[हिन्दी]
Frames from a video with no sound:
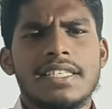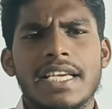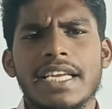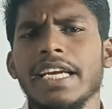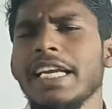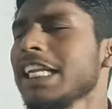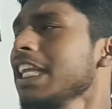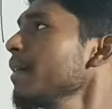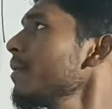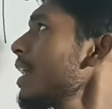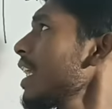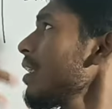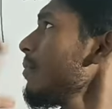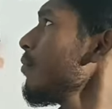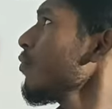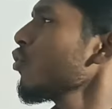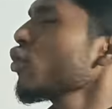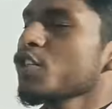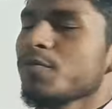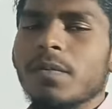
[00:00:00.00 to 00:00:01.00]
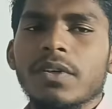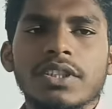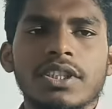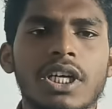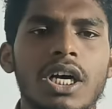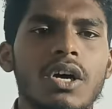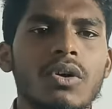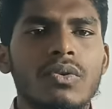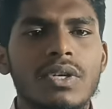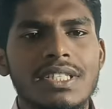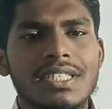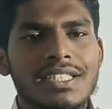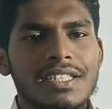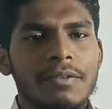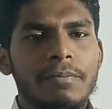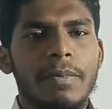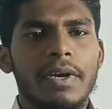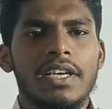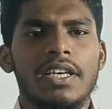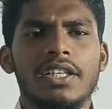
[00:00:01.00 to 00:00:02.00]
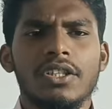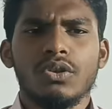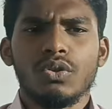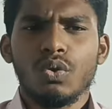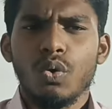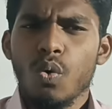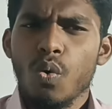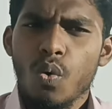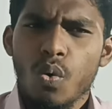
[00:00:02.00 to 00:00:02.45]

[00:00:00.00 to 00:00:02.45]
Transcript: चैनल के बारे में कुछ बताओ इससे पहले